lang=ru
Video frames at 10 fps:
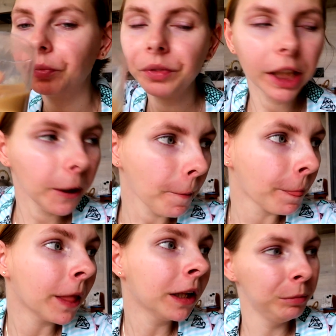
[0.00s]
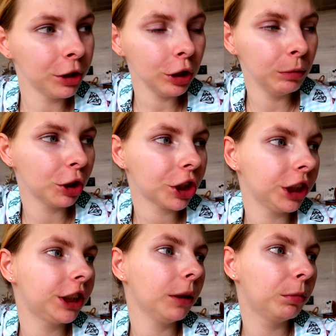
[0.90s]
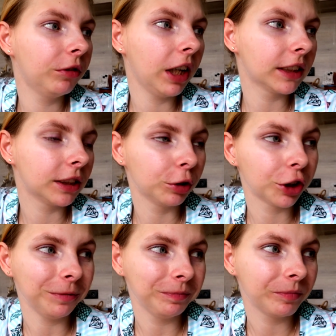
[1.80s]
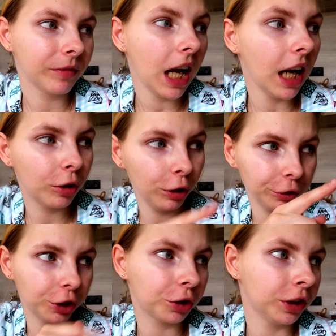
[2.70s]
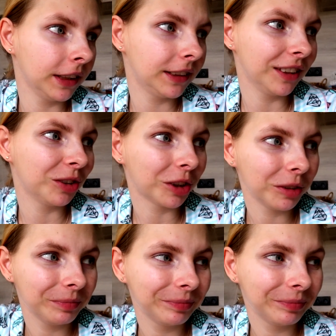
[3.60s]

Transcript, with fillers: Хватит! Мишуль, можешь идти обуваться уже. А, кофточку надень только.